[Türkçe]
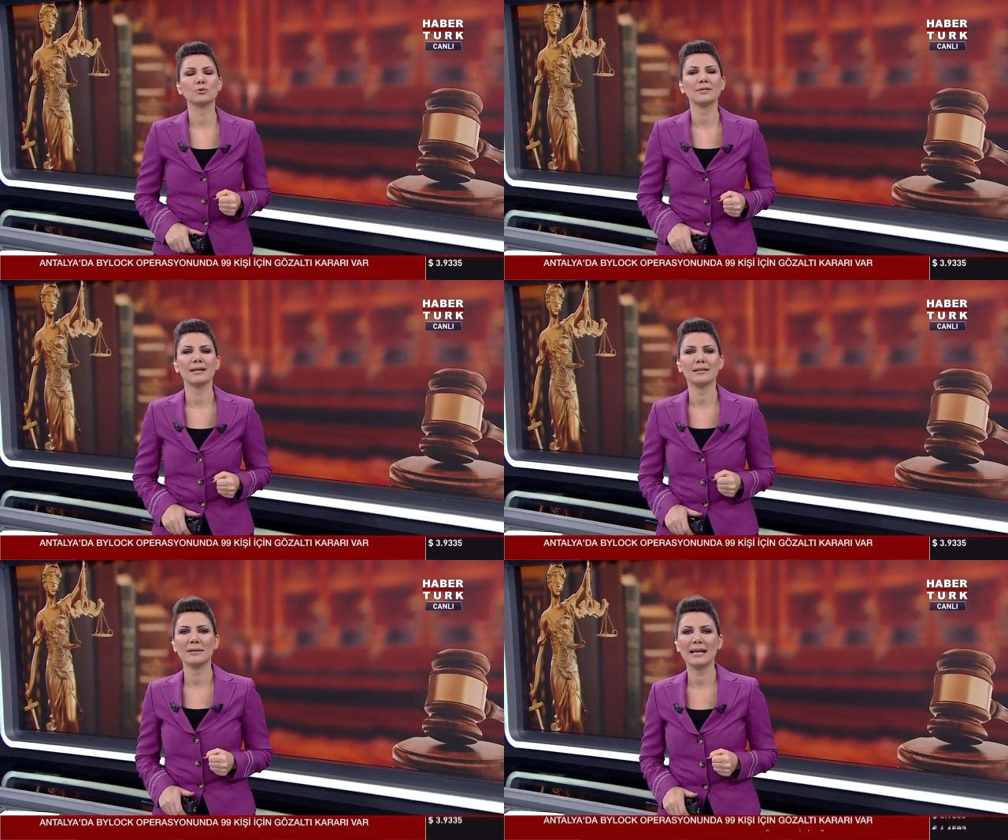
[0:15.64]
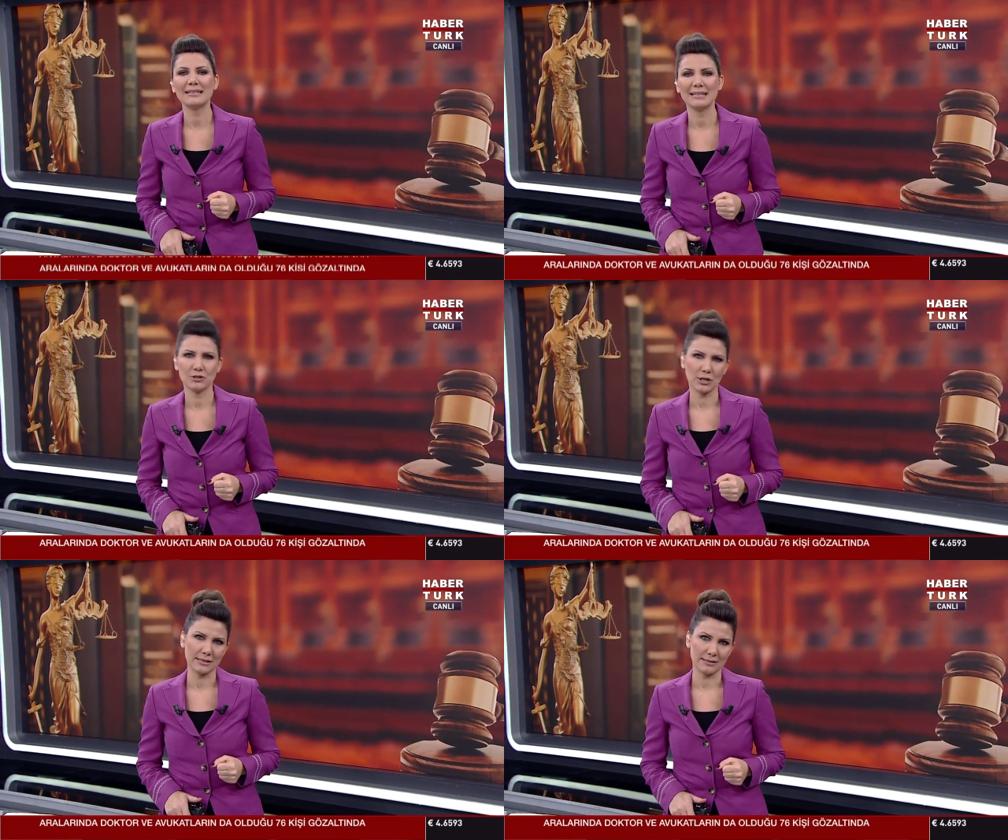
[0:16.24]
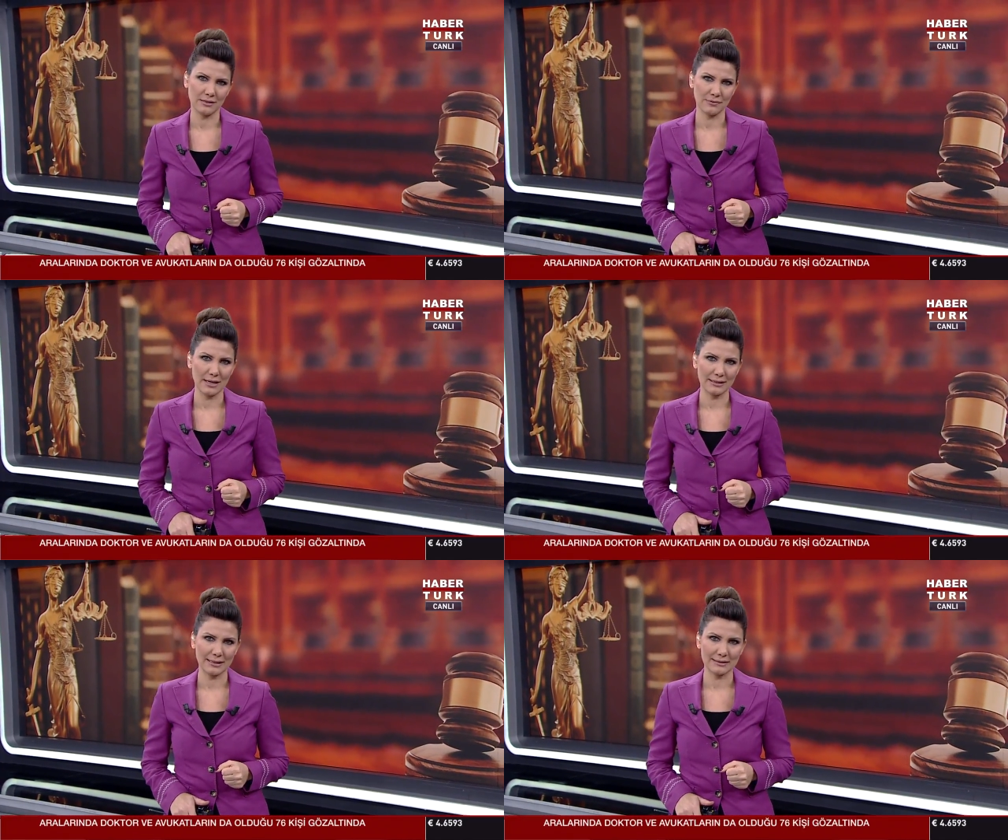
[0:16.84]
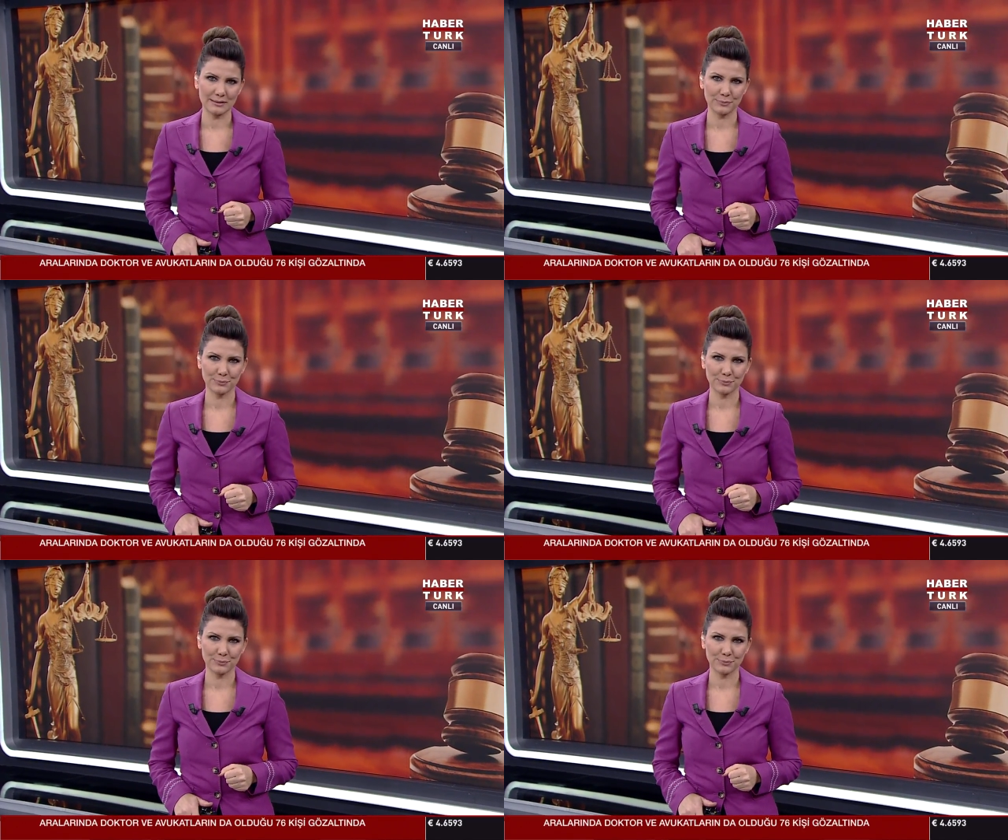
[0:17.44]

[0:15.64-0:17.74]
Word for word: düzenlemeler de içerdiğini ifade etti.